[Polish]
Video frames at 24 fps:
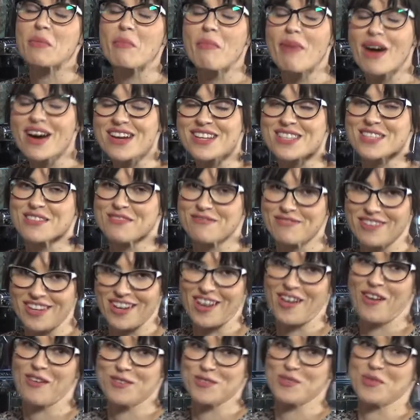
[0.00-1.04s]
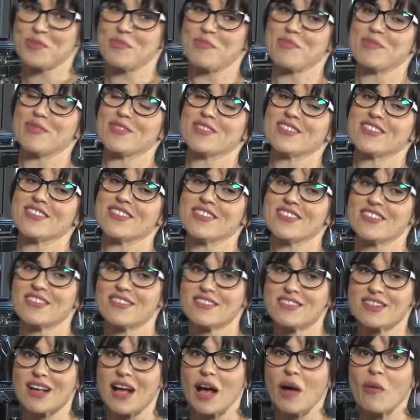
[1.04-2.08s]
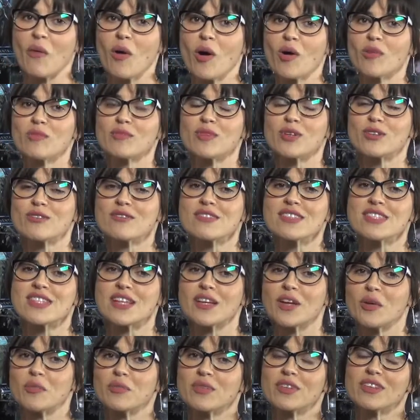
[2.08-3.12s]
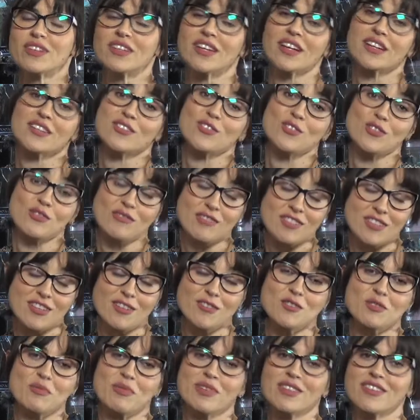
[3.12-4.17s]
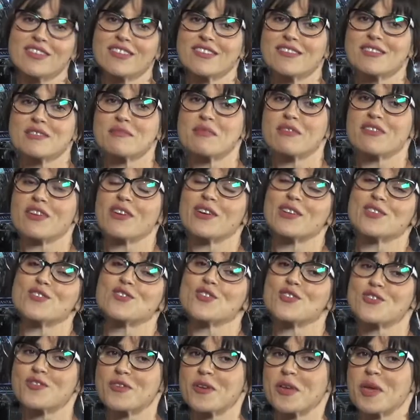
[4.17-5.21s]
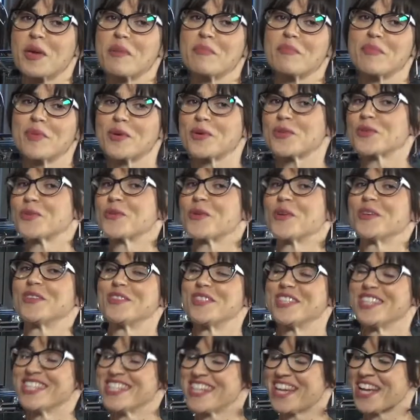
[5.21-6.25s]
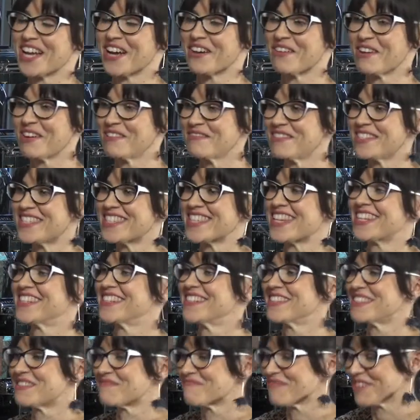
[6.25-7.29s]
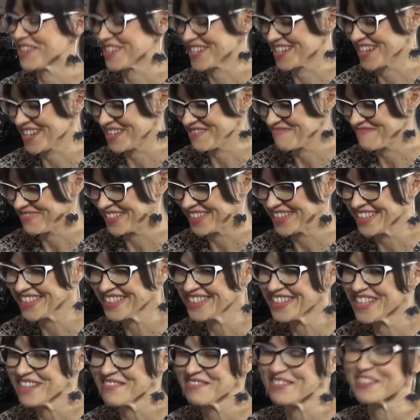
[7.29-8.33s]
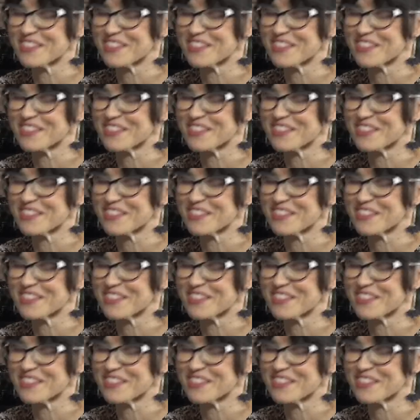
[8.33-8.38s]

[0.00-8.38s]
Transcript: bardzo wiele osób e, czekało. Moi znajomi, jak się dowiedzieli, że będę rozmawiała z rzecznikiem portu lotniczego Ławica, czyli z Błażejem Patrynem,